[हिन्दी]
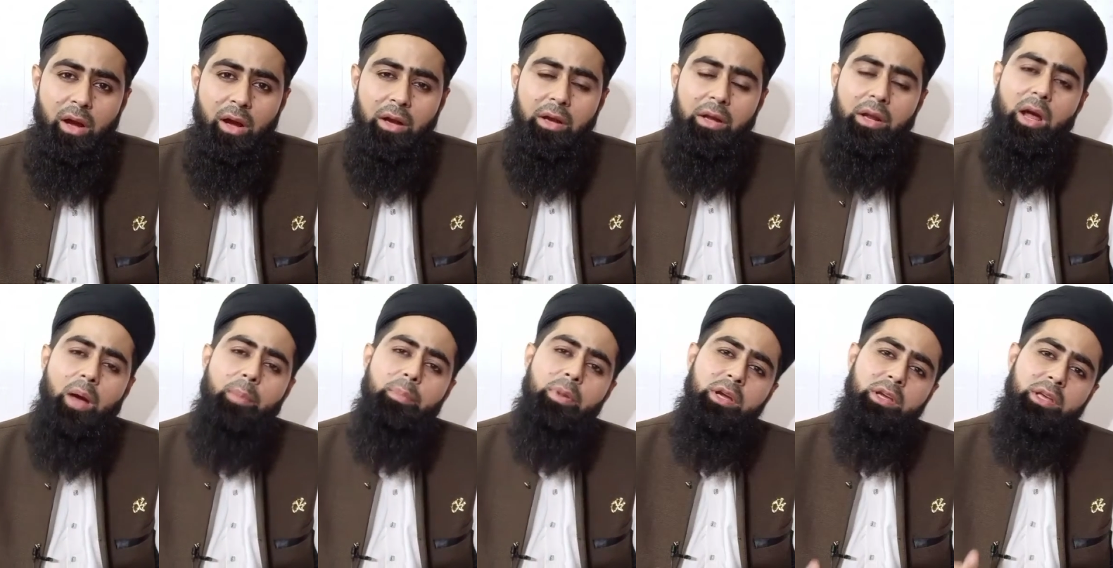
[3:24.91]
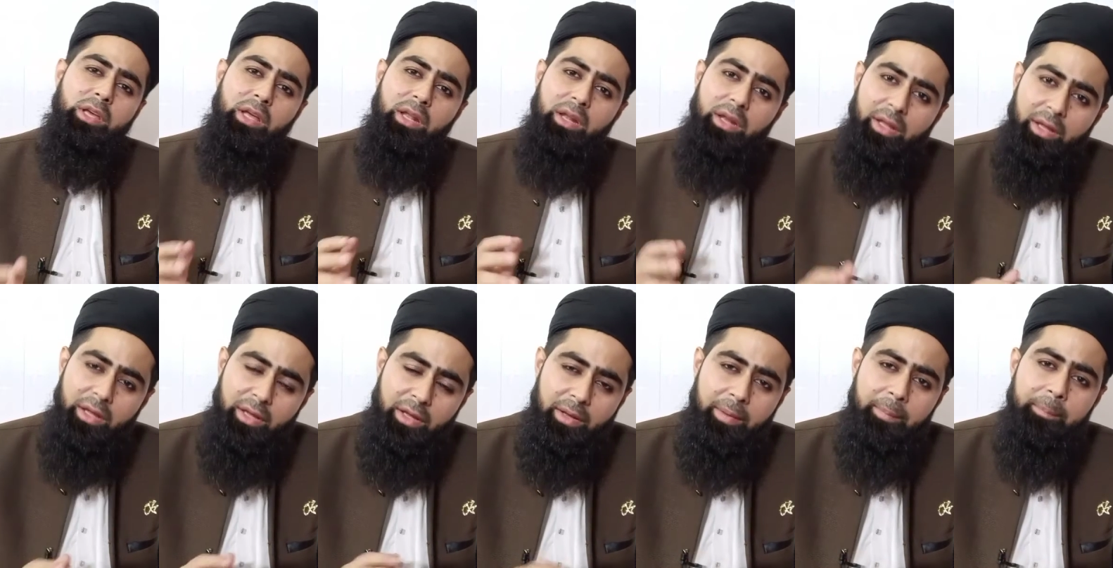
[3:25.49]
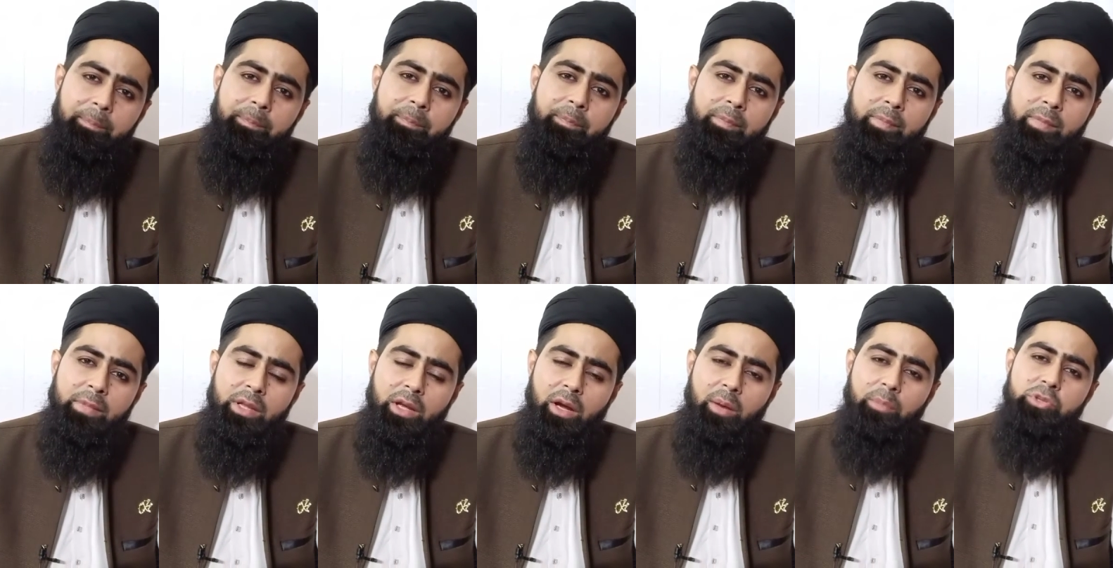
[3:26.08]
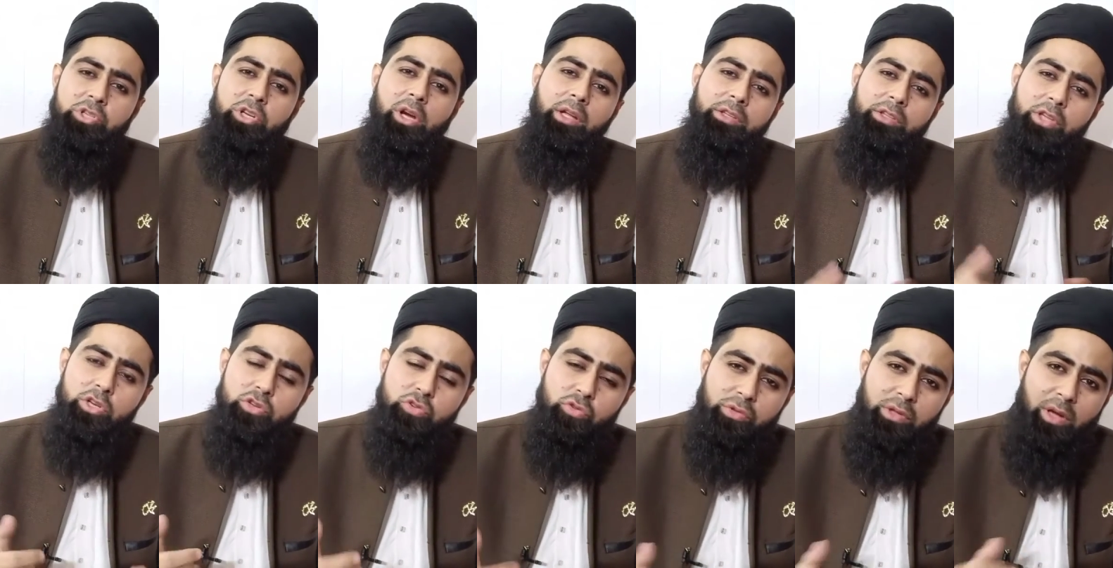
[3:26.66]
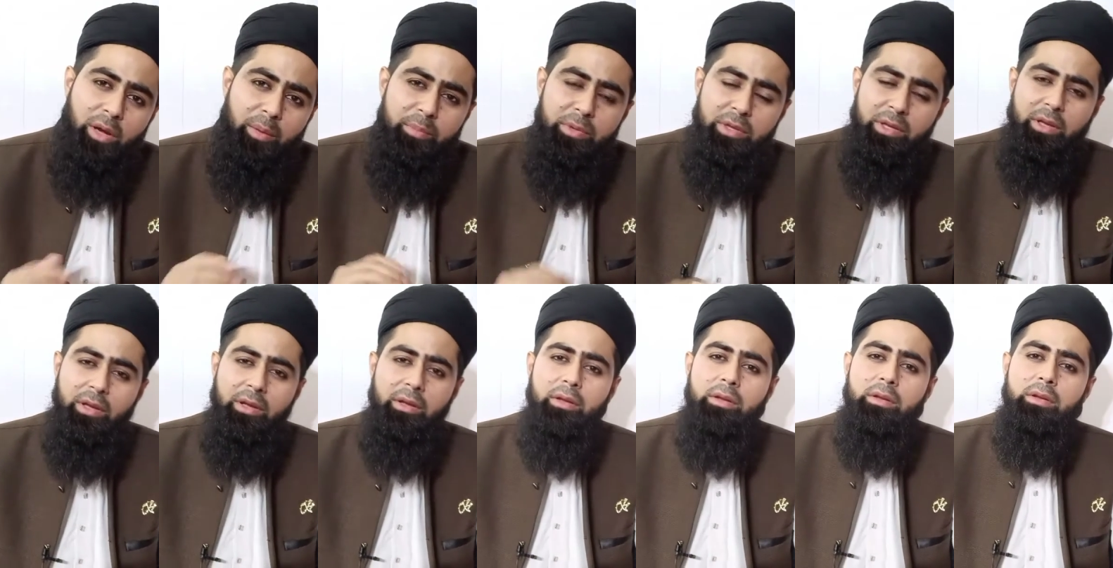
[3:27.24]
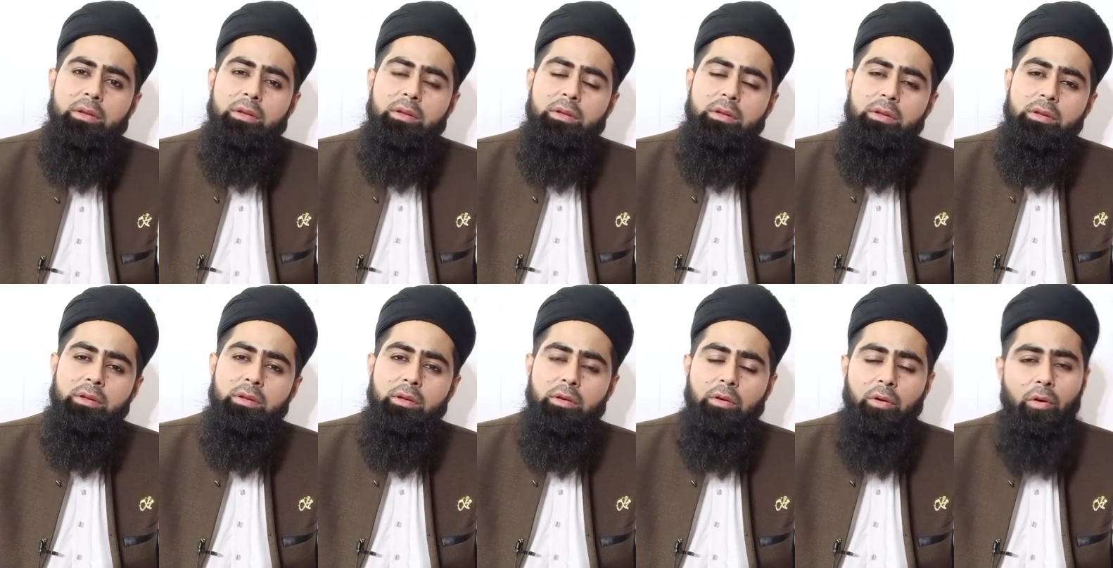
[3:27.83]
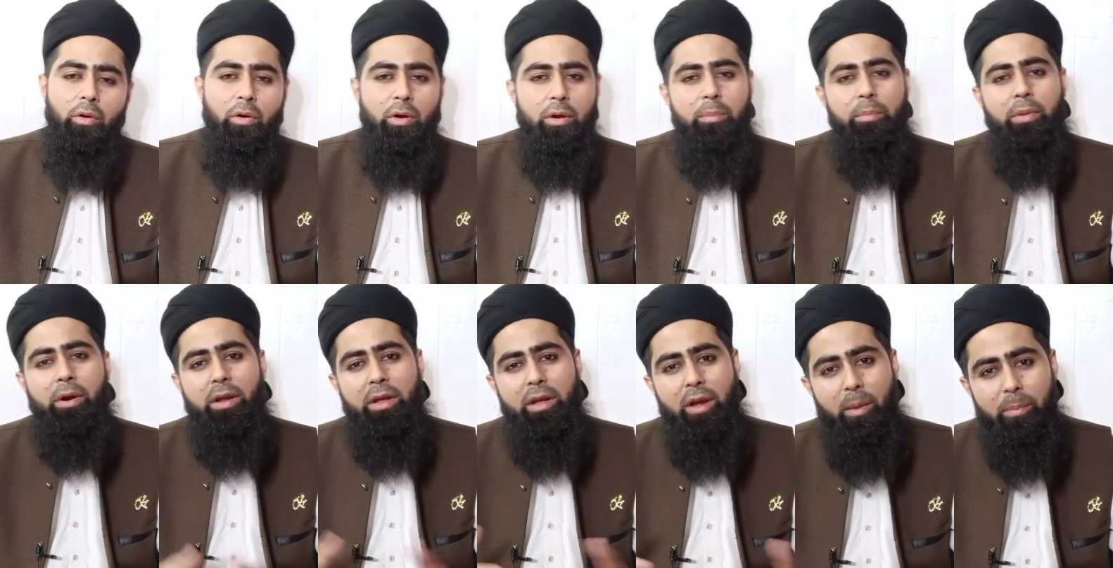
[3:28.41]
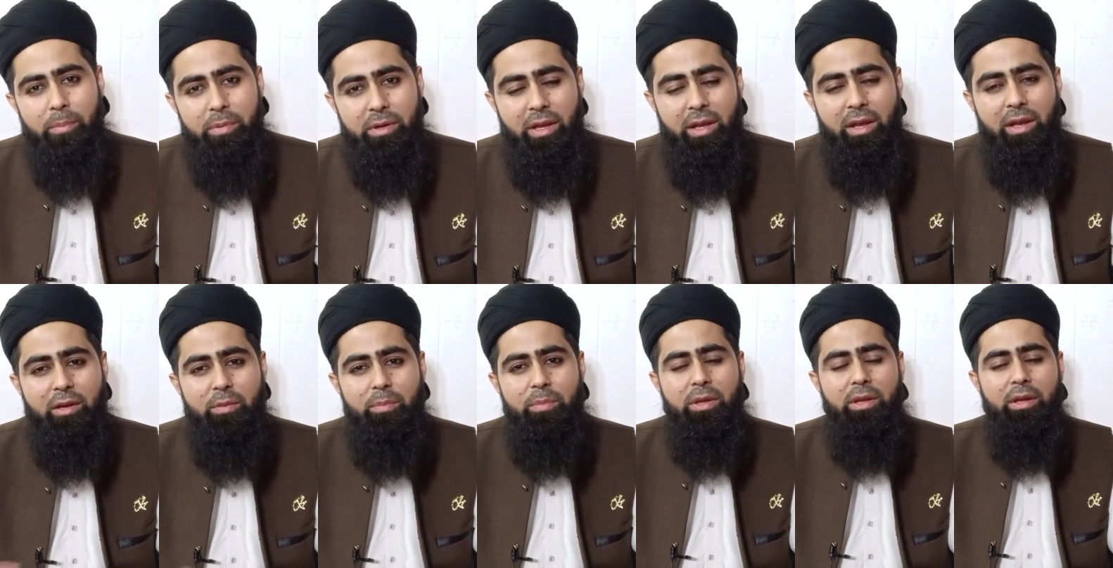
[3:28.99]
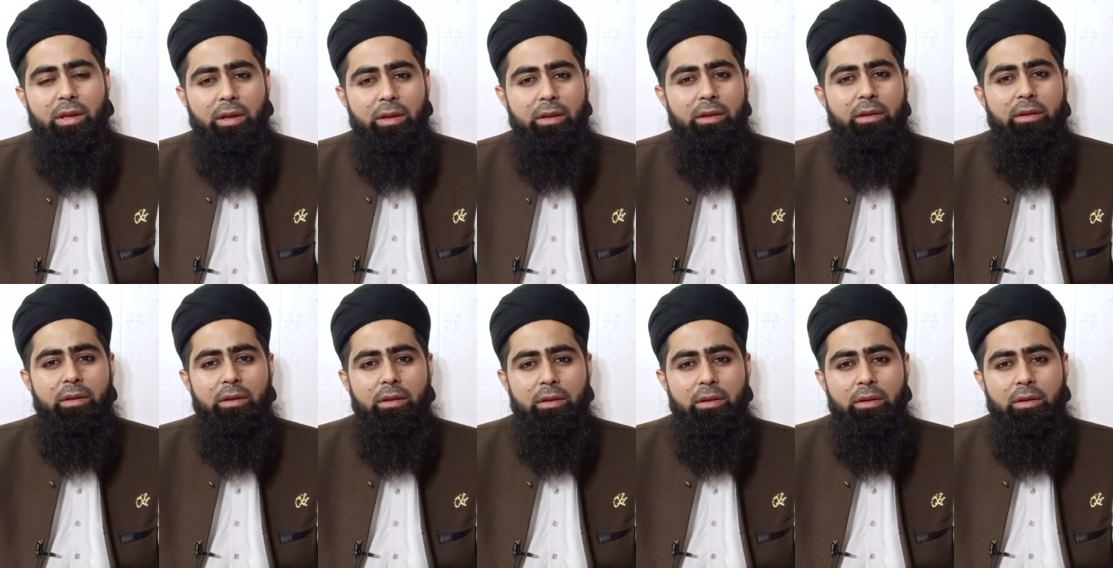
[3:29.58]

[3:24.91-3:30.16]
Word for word: अगर आप अकेले हैं अब शादीशुदा भी हैं और बड़े आप नेक भी हैं